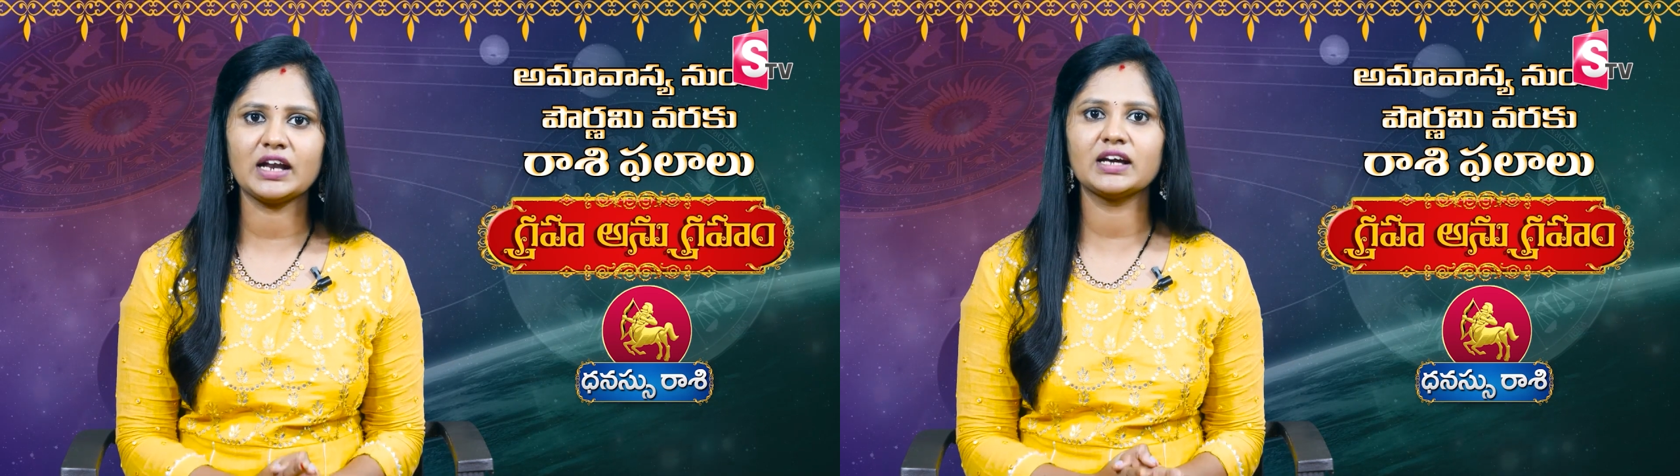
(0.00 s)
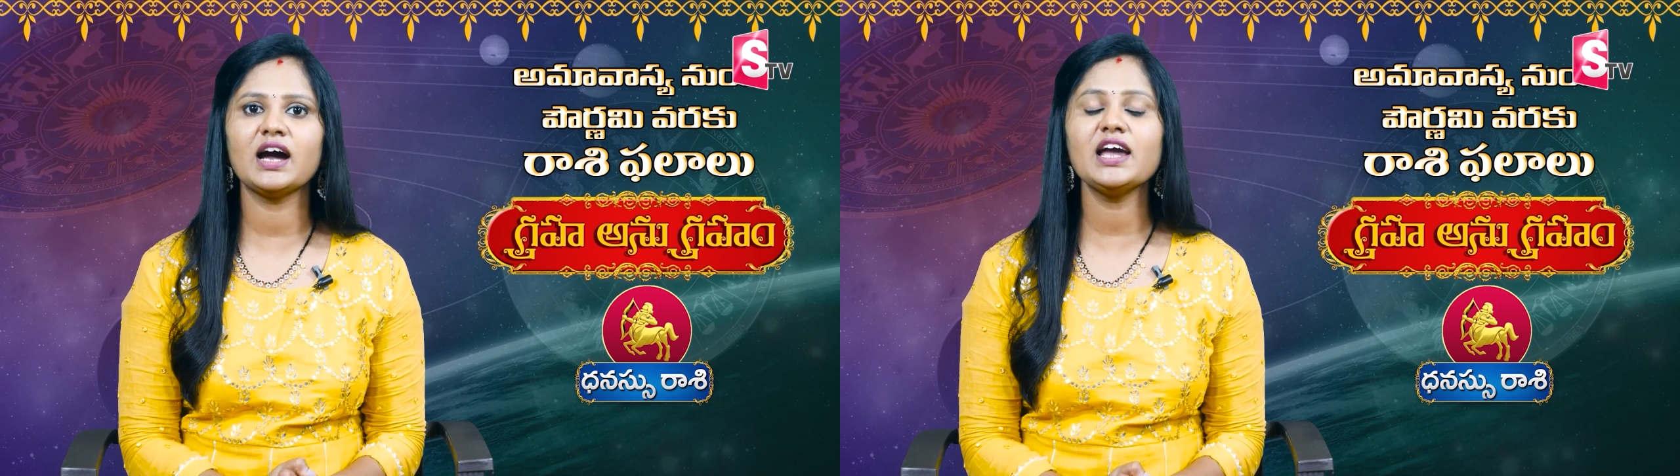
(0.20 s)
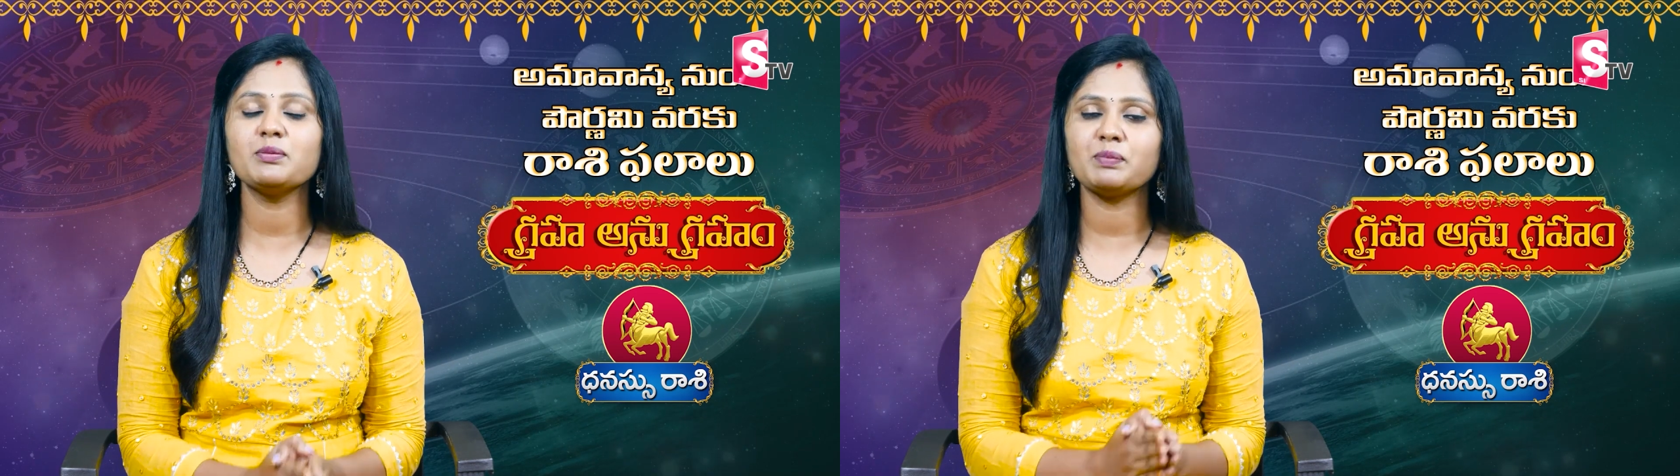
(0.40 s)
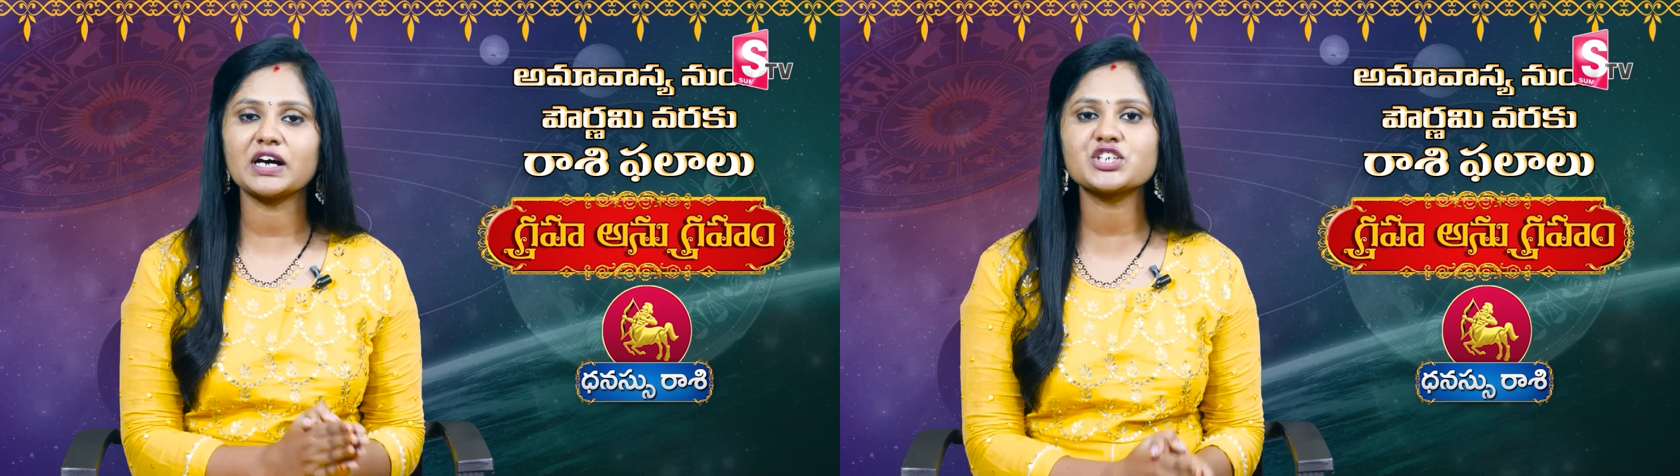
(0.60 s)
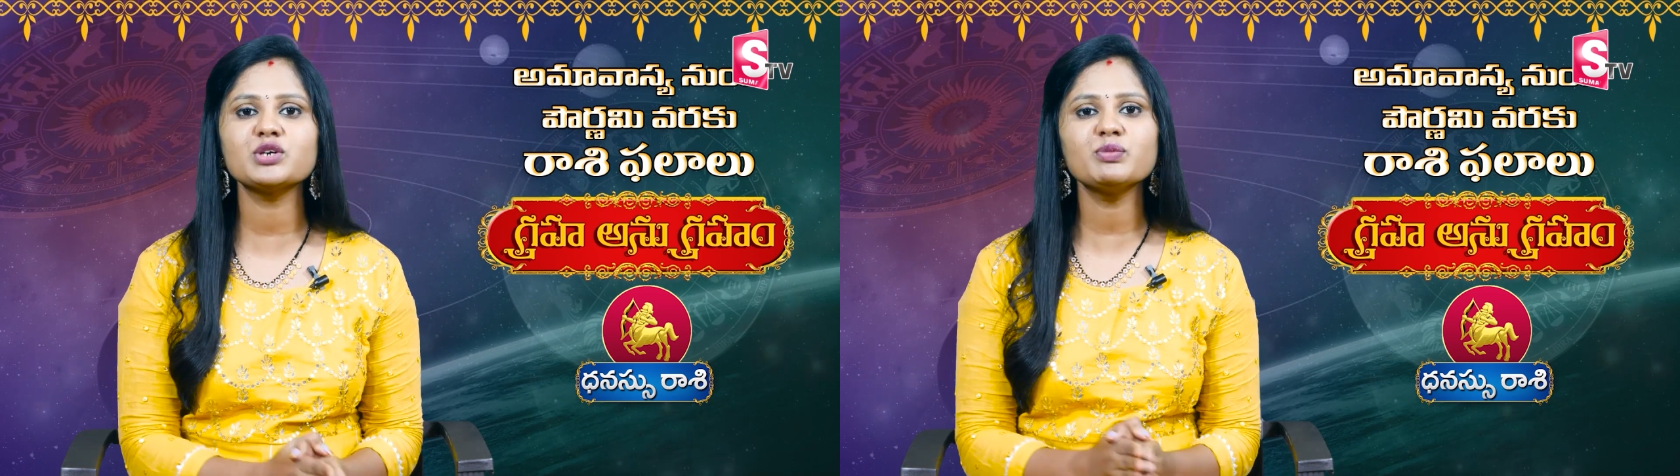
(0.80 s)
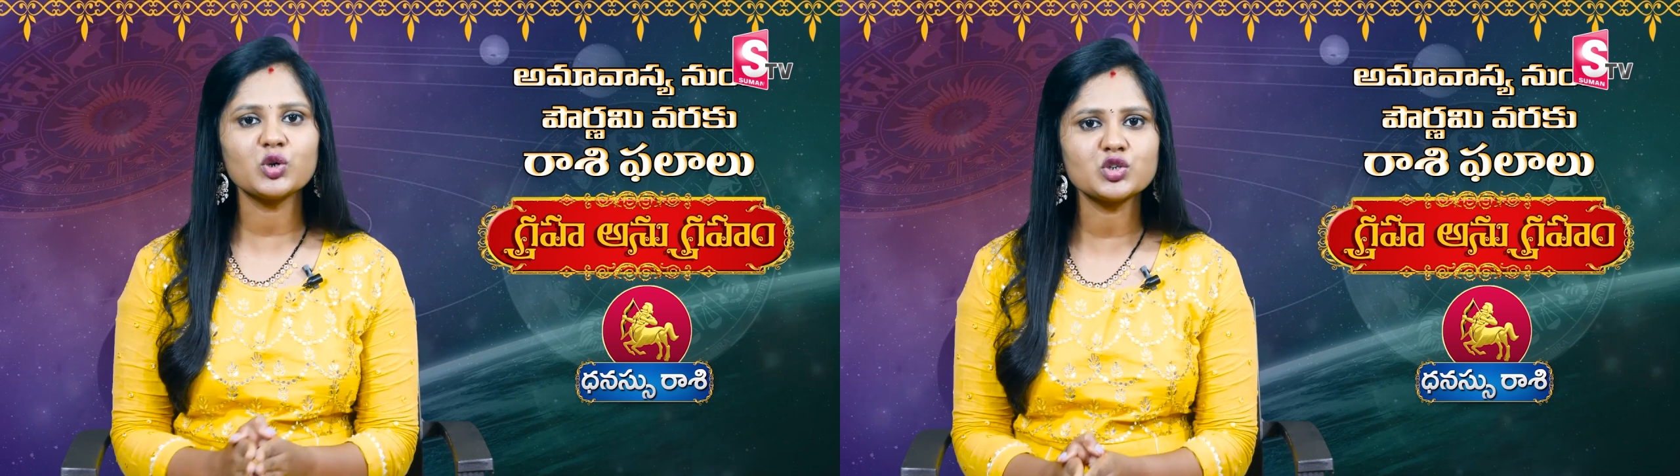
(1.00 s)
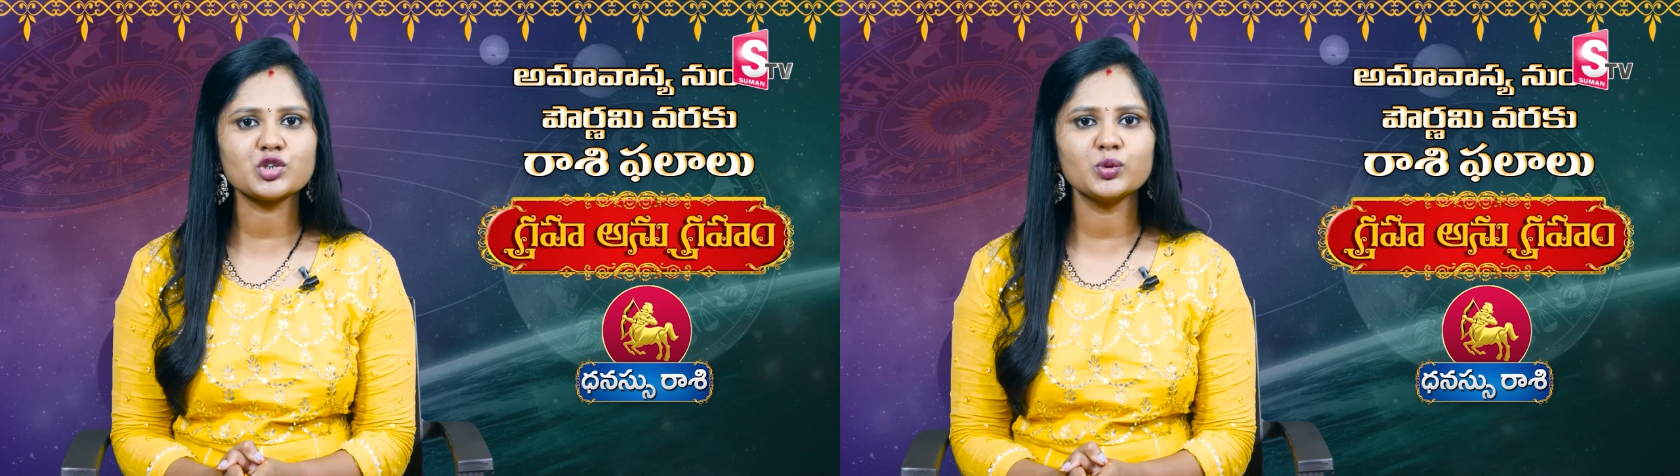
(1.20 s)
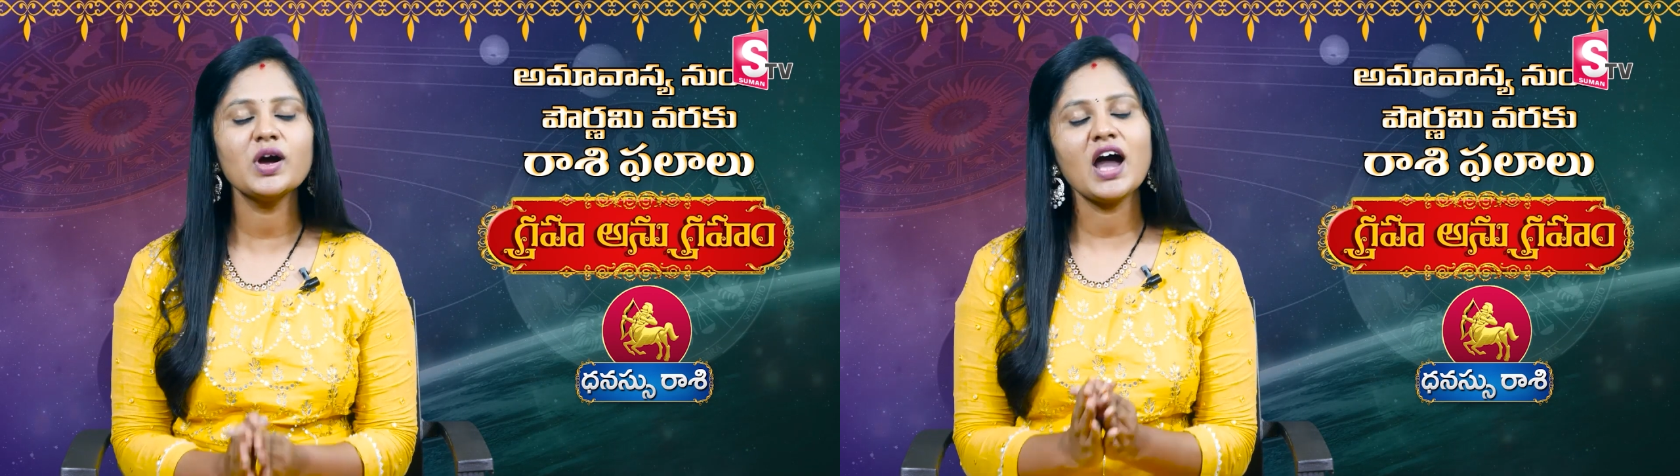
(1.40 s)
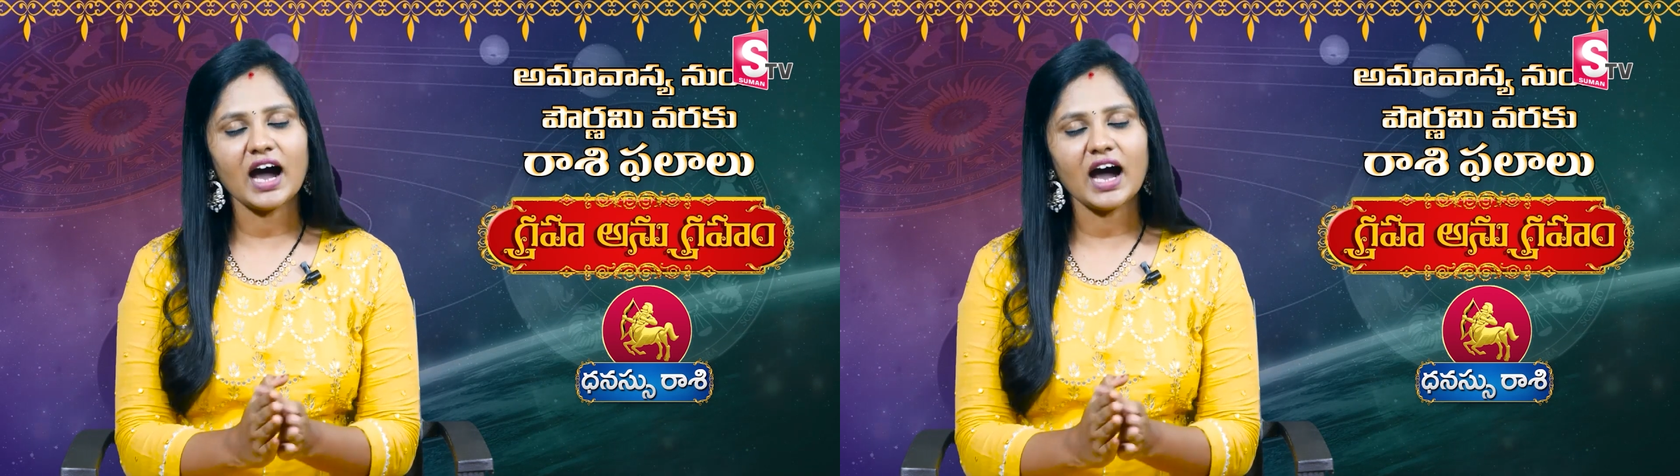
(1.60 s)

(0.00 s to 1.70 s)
అనగా ఈ పక్షము రోజులు